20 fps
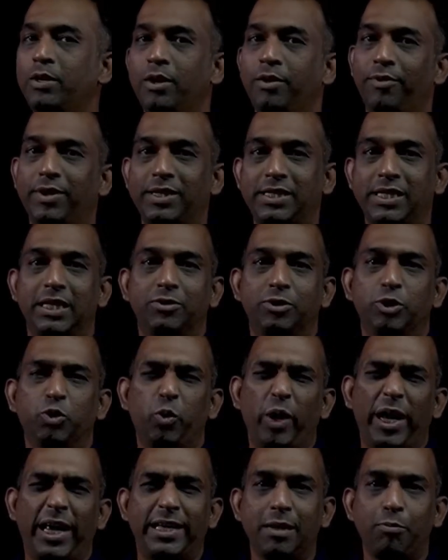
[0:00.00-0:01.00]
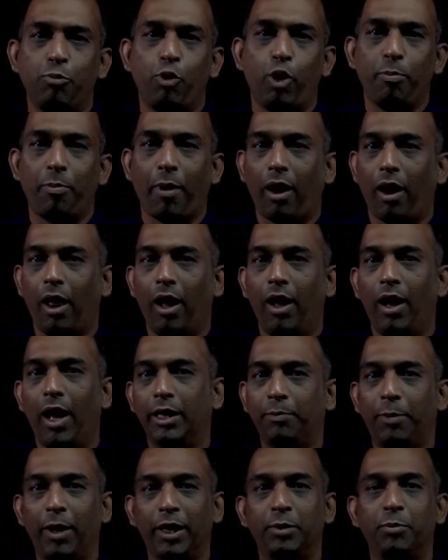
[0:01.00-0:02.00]
ஃபஸ்ட்டு அதை வந்து ஒரு எக்ஸாம்பிளோட பார்க்கலாம்
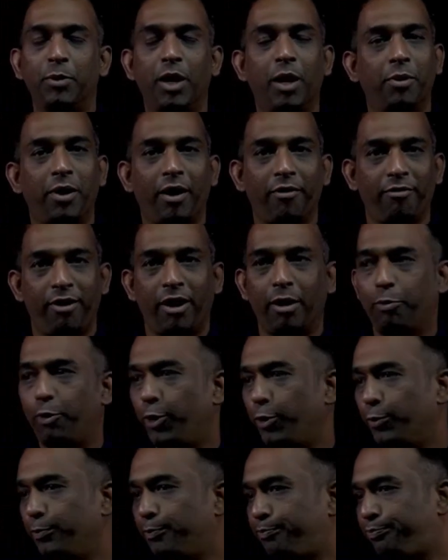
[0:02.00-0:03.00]
அதை பார்த்தோம்னா நமக்கு டெஃபினட்டாக புரியும்